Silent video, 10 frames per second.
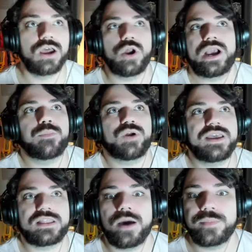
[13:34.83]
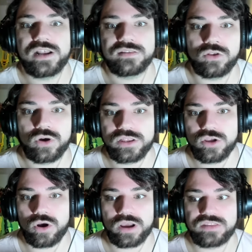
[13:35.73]
No es que por ahí estaba amenazando gente
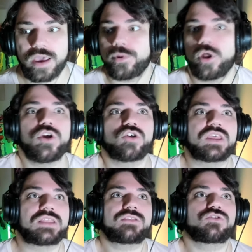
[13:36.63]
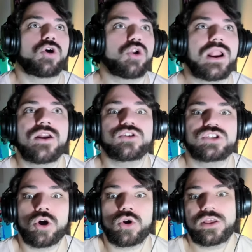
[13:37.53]
o lo que sea, pero digo, si estás solo a la
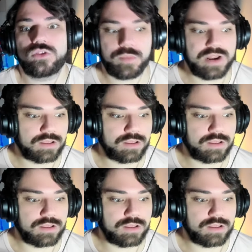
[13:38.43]
noche corriendo,